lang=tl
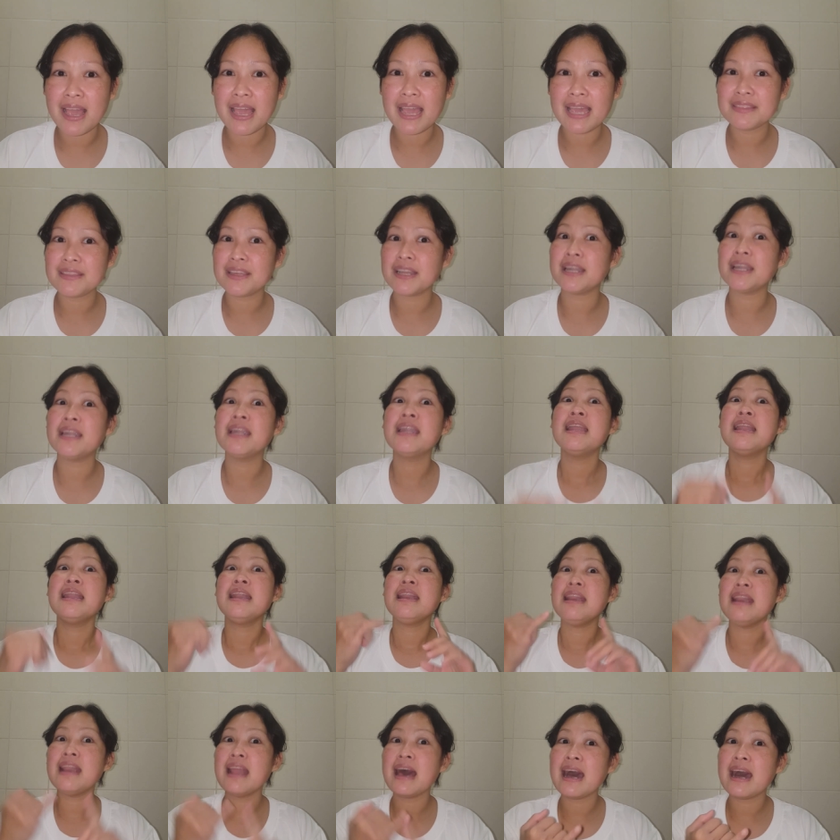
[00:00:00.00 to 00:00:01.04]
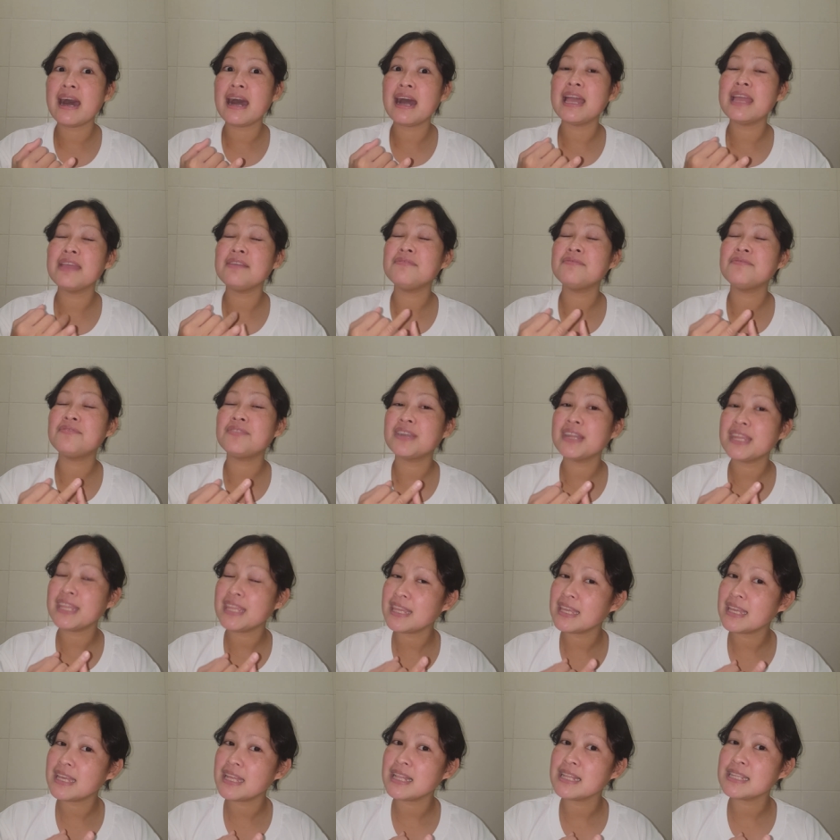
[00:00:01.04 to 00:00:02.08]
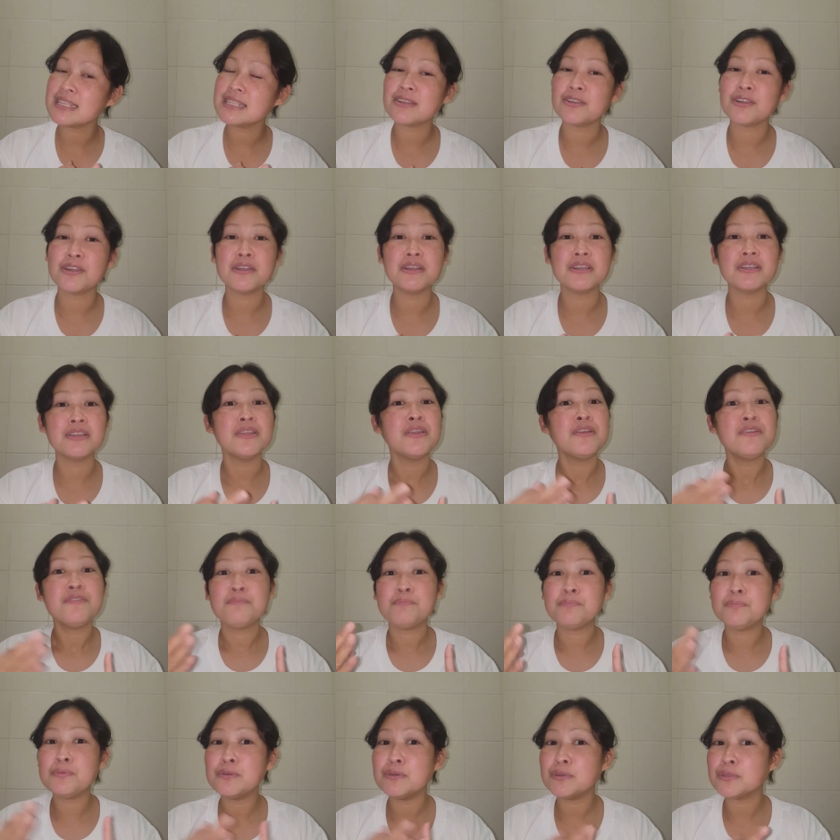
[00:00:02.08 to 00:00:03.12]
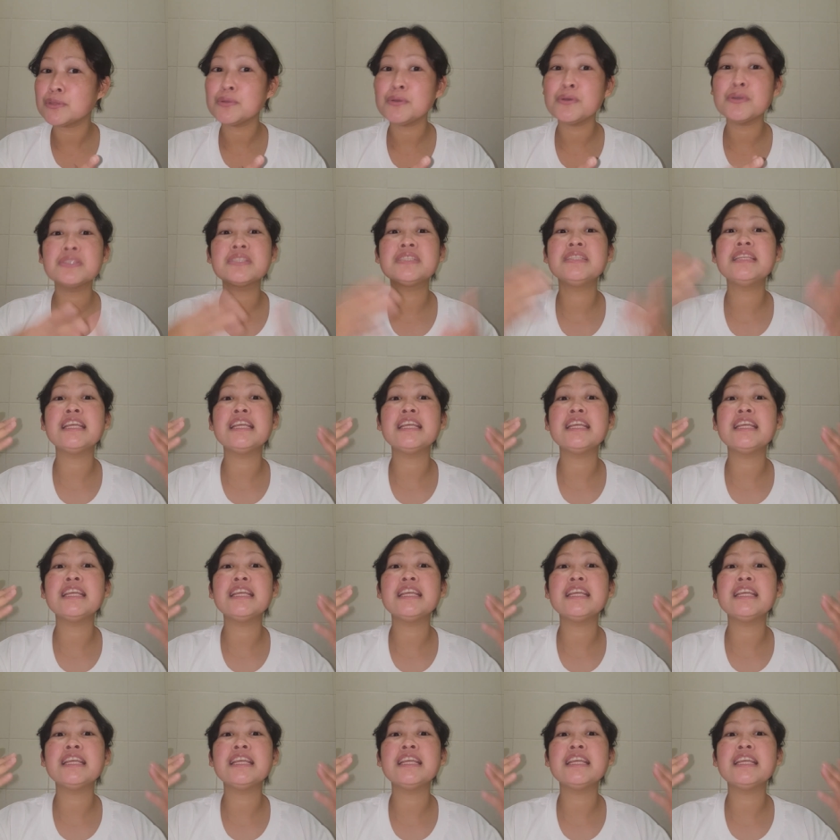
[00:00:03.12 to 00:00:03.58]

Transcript: Either live, reels, or putos,